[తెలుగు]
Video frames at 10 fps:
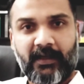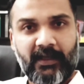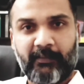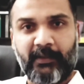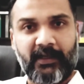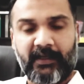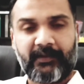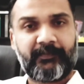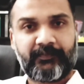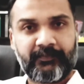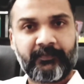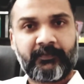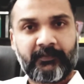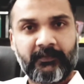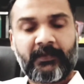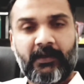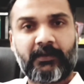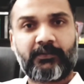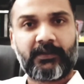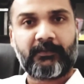ఎమ్మెల్యే
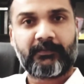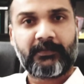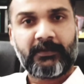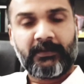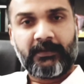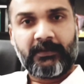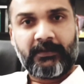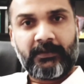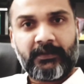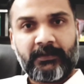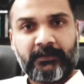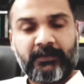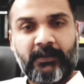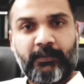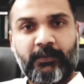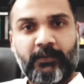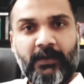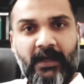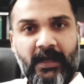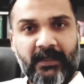అనుకుందాం సో ఇప్పుడు
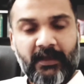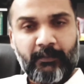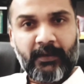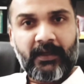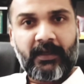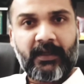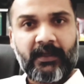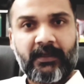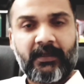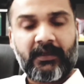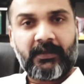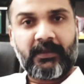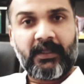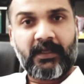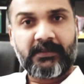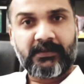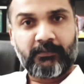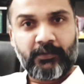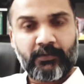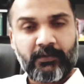ఆ ఎమ్మెల్యేకి
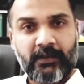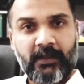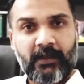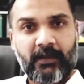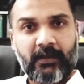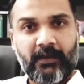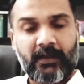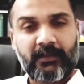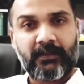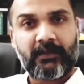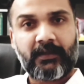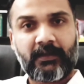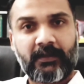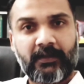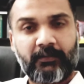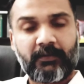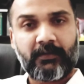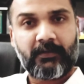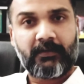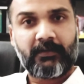దేశంలోనే అత్యధిక
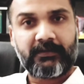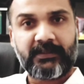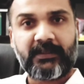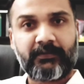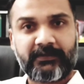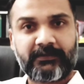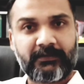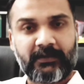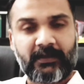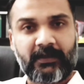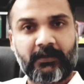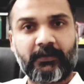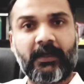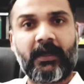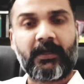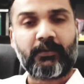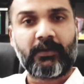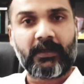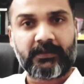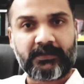జీతం ఇస్తున్నారు అన్నట్టు నాలుగు
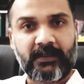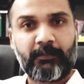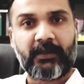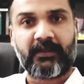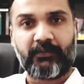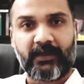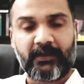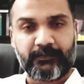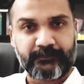లక్షల పదివేలు